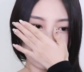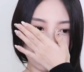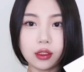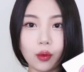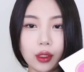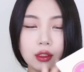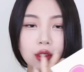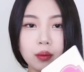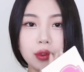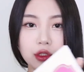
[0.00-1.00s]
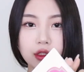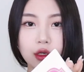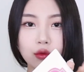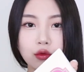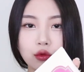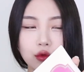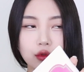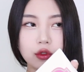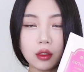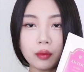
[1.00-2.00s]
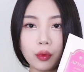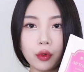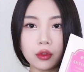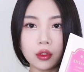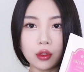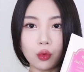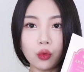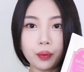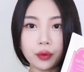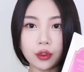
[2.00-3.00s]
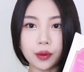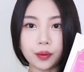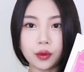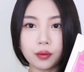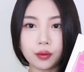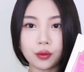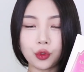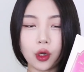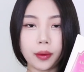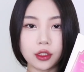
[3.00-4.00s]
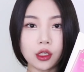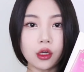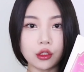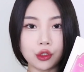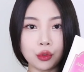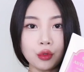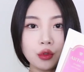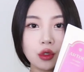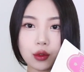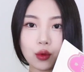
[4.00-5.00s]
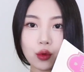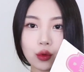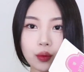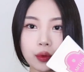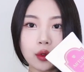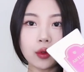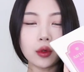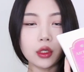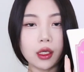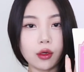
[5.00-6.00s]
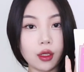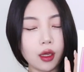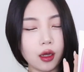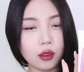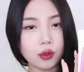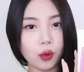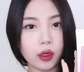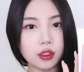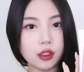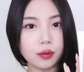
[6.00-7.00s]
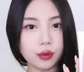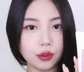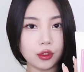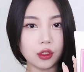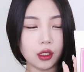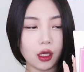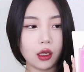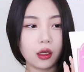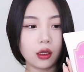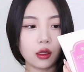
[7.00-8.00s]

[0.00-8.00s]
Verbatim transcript: 진짜 완전 비슷하고 방금 보여드린 온오프 제품과 마찬가지로 이것도 플로럴 계열의 향 좋아하시는 분들께